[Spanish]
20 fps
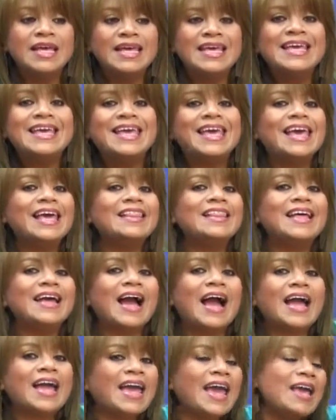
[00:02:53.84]
y que
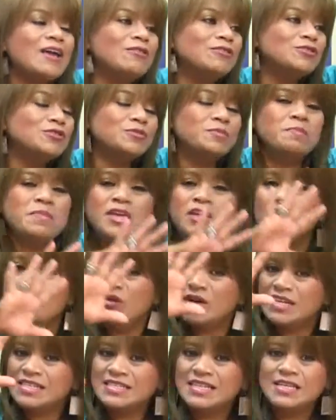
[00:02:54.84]
de aquellos
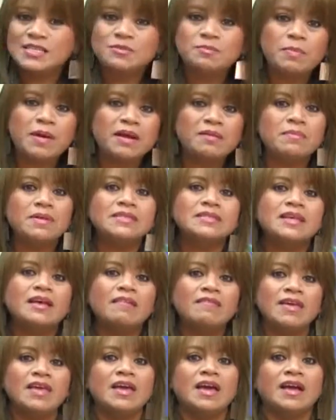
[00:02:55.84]
millones de espermas que
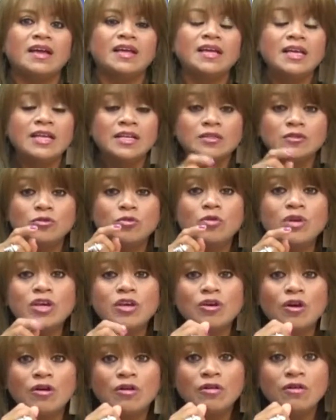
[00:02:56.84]
habían, tú
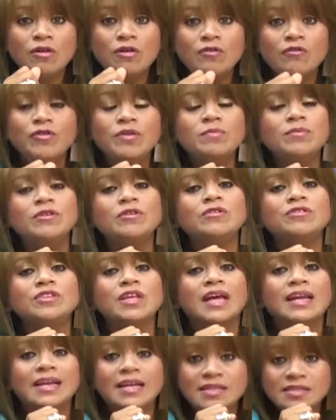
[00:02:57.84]
y yo fuimos los
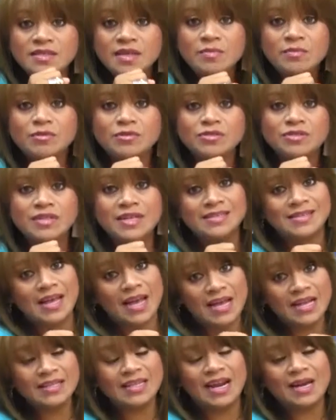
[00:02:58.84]
que nacimos, desde
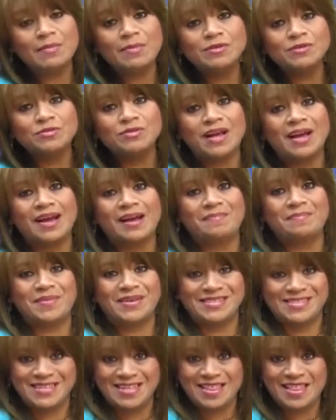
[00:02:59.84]
ahí traemos una
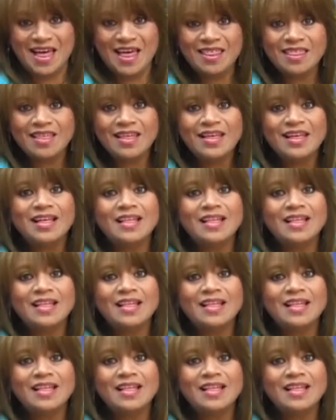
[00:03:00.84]
capacidad